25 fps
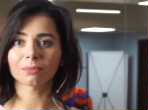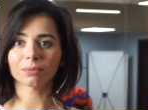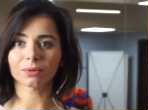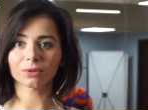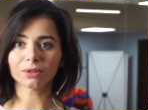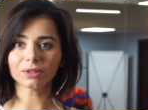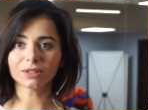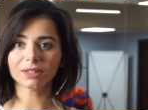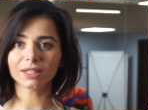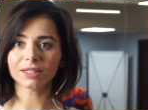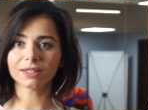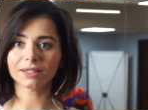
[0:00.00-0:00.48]

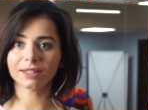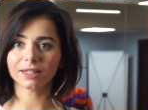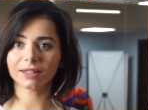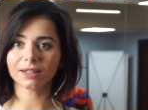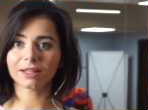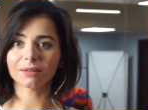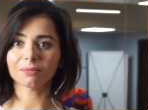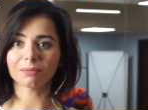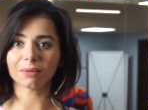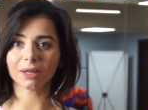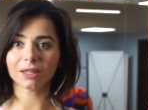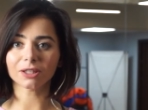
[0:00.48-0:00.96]
просто
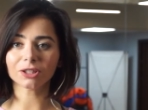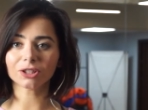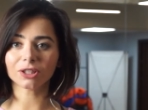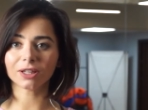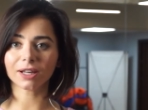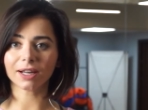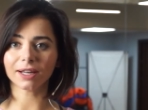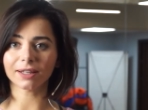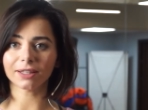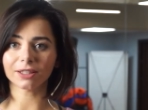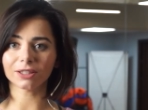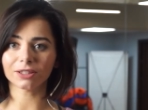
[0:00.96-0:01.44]
сделаем
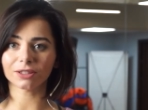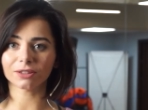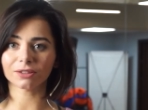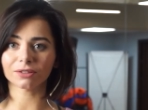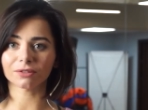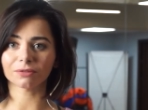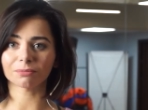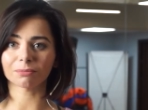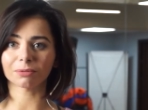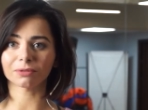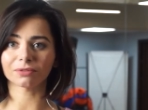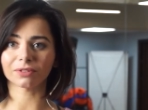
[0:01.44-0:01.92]
меньшее
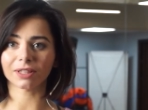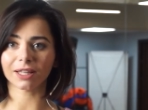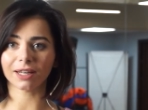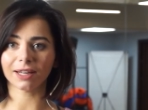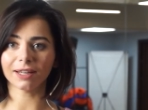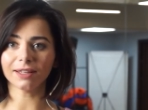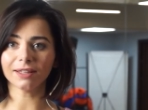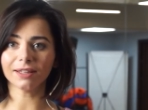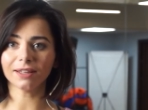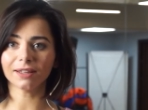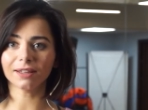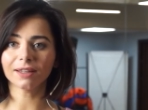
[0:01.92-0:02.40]
количество
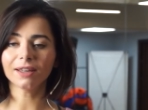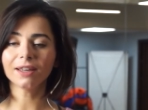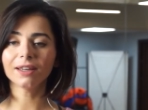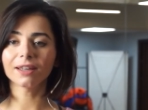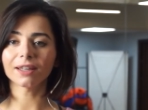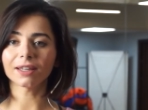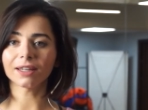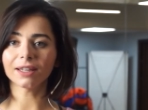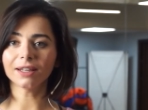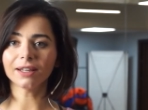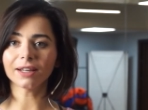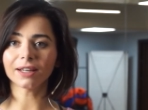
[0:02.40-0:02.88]

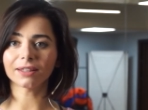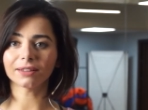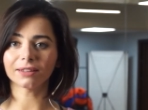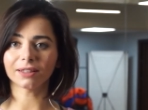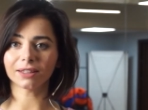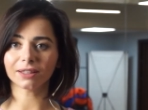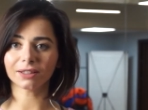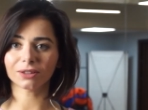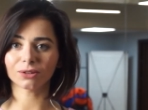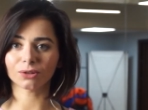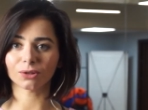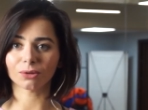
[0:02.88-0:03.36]
повторений или
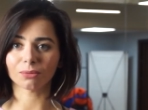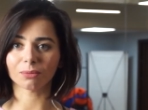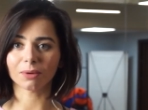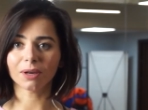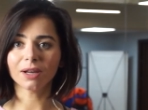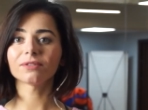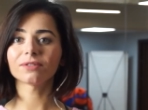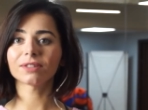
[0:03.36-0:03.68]
отдохнем.